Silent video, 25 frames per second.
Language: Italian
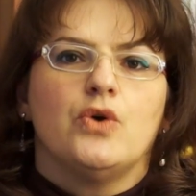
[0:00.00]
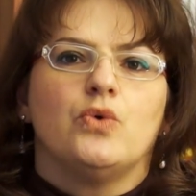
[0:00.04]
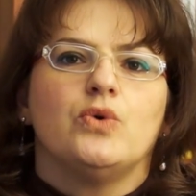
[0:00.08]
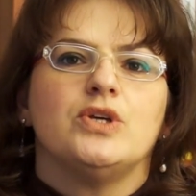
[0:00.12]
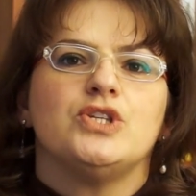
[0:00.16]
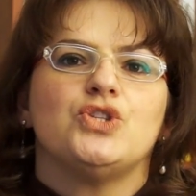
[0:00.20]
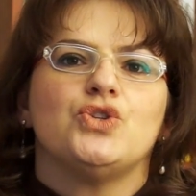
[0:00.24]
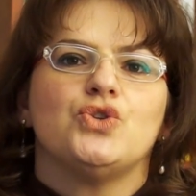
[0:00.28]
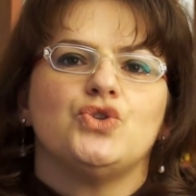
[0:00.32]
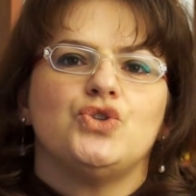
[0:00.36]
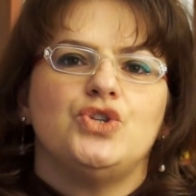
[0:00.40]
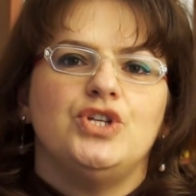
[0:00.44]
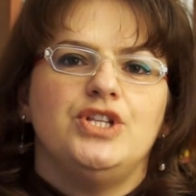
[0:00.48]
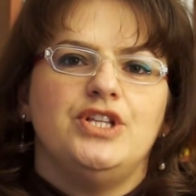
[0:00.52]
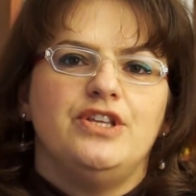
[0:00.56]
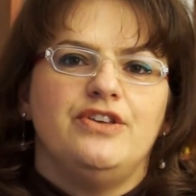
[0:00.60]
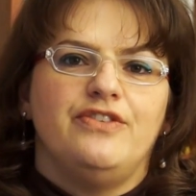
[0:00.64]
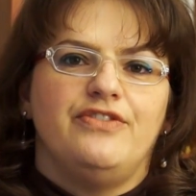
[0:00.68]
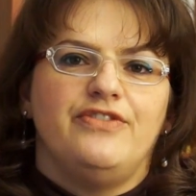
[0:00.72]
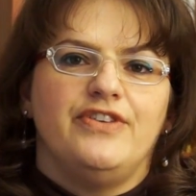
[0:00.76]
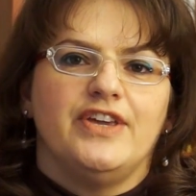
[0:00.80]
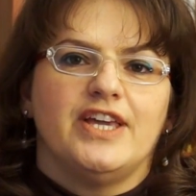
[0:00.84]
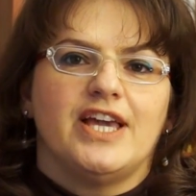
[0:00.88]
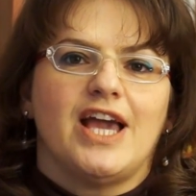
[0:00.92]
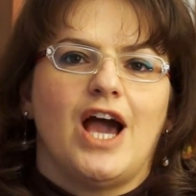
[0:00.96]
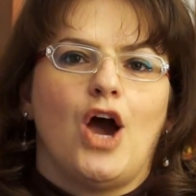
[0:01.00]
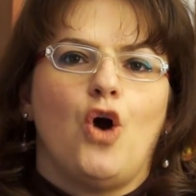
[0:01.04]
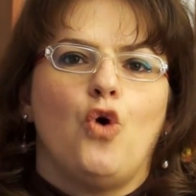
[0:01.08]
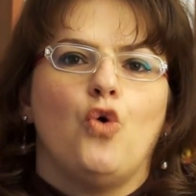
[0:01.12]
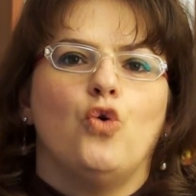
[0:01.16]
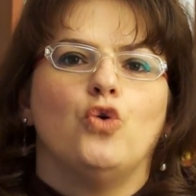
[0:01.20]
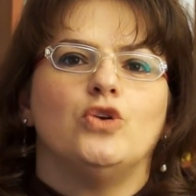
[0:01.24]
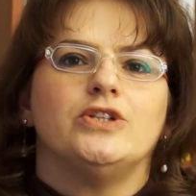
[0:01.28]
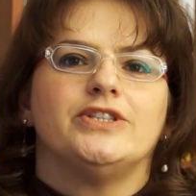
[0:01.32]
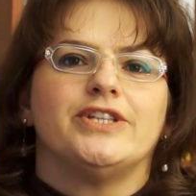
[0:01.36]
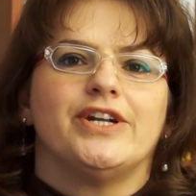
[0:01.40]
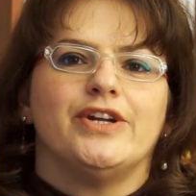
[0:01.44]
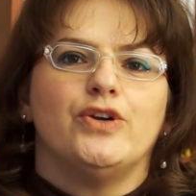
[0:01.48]
questo significa
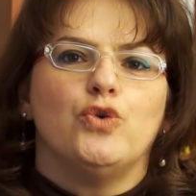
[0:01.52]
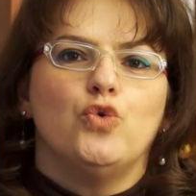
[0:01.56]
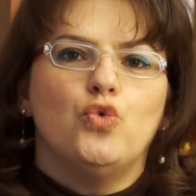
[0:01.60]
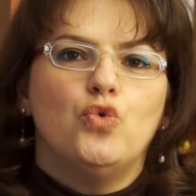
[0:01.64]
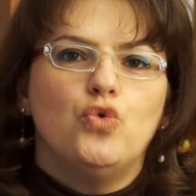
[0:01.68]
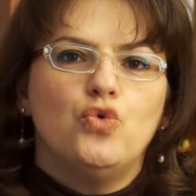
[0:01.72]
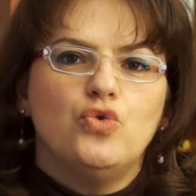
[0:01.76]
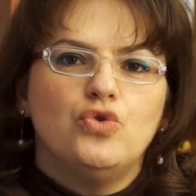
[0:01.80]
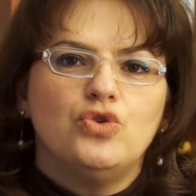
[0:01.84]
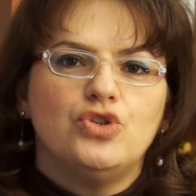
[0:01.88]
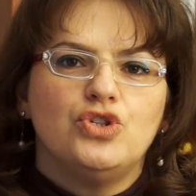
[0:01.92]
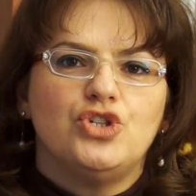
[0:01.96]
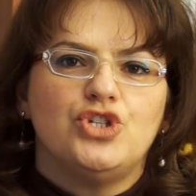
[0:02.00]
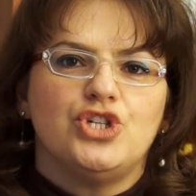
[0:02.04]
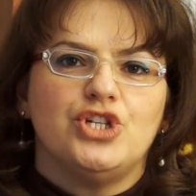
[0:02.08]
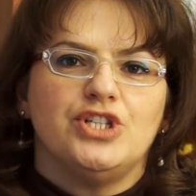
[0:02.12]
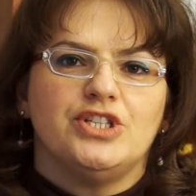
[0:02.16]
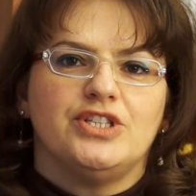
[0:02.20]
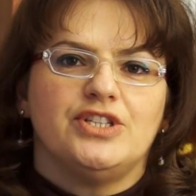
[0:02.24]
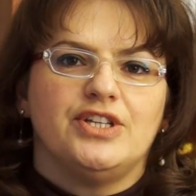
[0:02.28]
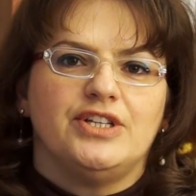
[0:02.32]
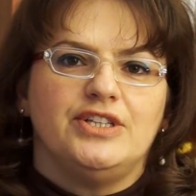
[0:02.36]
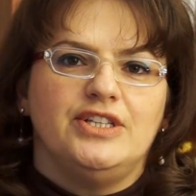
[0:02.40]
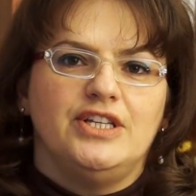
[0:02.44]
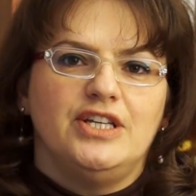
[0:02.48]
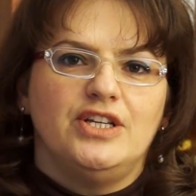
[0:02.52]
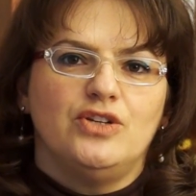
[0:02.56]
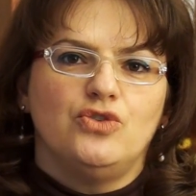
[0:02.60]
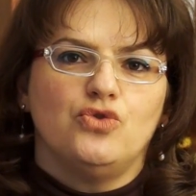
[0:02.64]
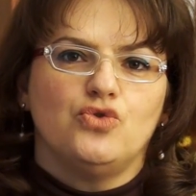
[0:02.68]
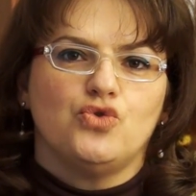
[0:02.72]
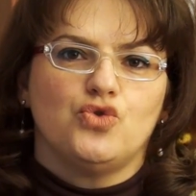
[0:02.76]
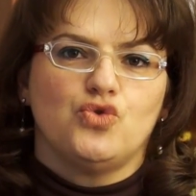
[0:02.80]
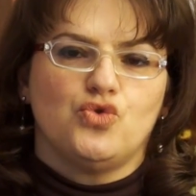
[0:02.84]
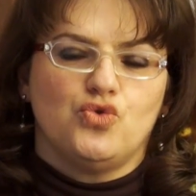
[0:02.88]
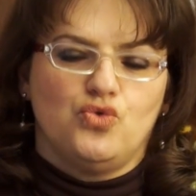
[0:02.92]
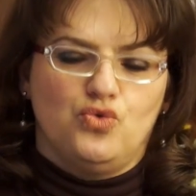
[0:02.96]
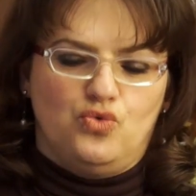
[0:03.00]
oltre un
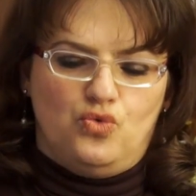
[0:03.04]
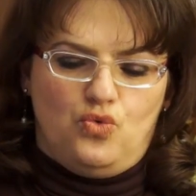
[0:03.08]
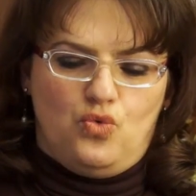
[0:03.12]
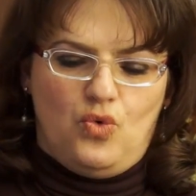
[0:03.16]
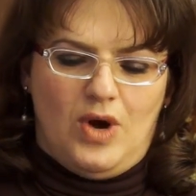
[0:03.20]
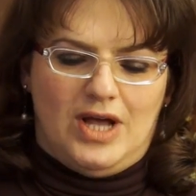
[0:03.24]
cittadino su